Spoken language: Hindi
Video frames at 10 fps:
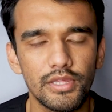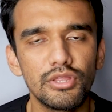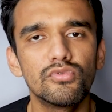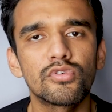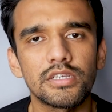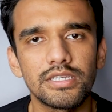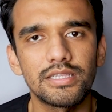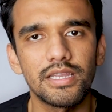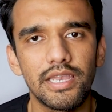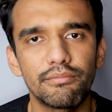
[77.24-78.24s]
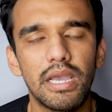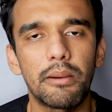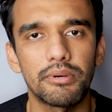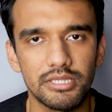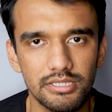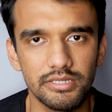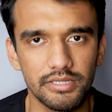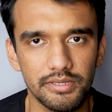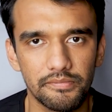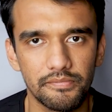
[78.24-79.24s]
हिंदुओं के साथ रहने में आपत्ति
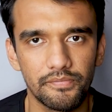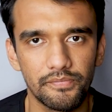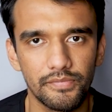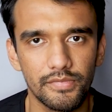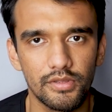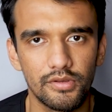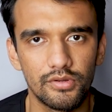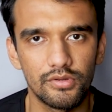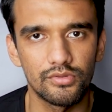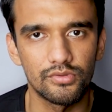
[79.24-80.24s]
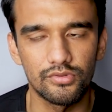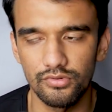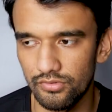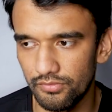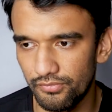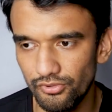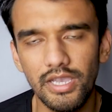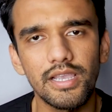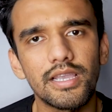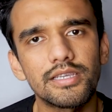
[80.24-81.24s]
थी तो
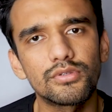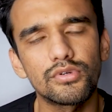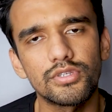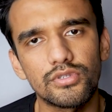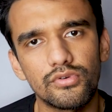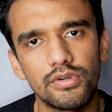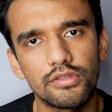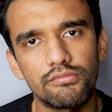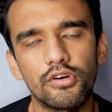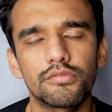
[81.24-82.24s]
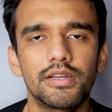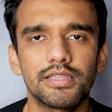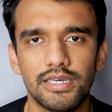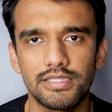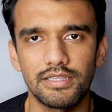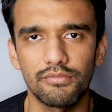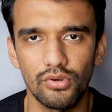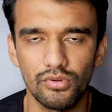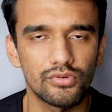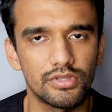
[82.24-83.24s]
पूछा गया किसको किसको है तो बहुत बड़ी तादाद में
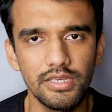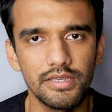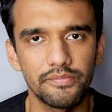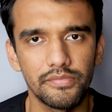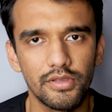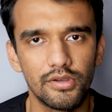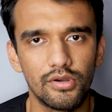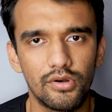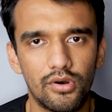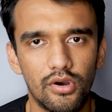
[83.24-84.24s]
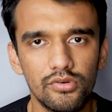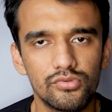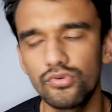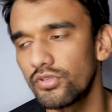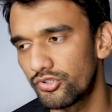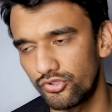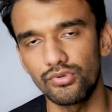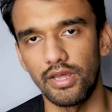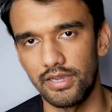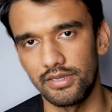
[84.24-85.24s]
लोगों को थी और उन्होंने
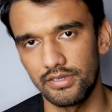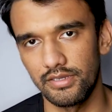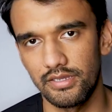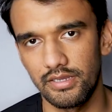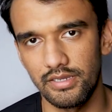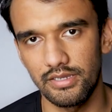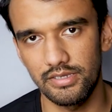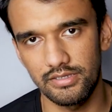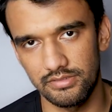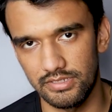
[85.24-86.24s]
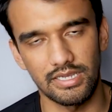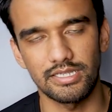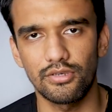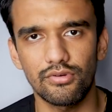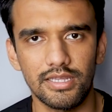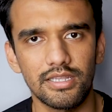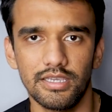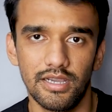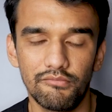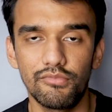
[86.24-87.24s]
चुना जैसे आज के लोग कहते हैं
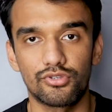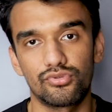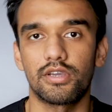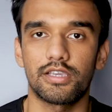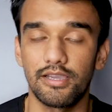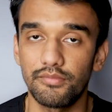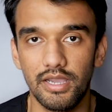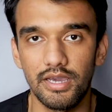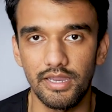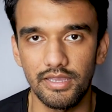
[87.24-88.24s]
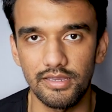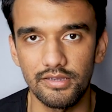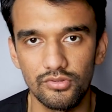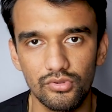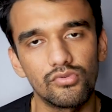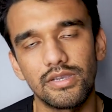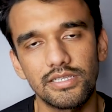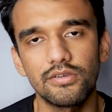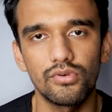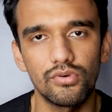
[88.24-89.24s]
ना कि हमने चुना कि हम यहाँ रहेंगे तो
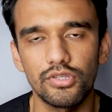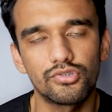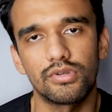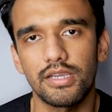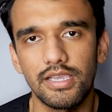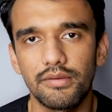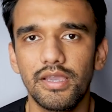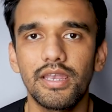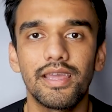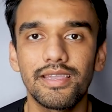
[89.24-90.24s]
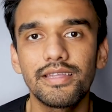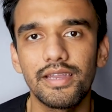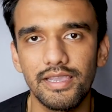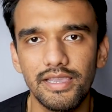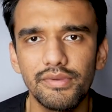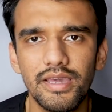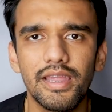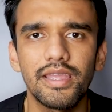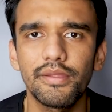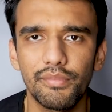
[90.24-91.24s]
वैसे ही उन लोगों ने चुना कि हम यहाँ नहीं रहेंगे हम यहाँ
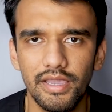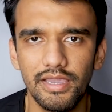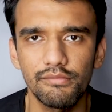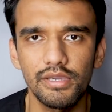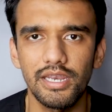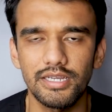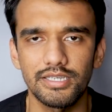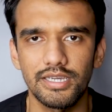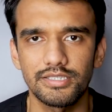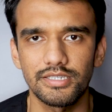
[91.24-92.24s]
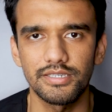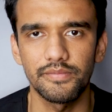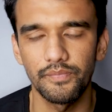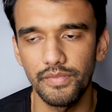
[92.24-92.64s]
रह नहीं पाएंगे हमें अलग जगह चाहिए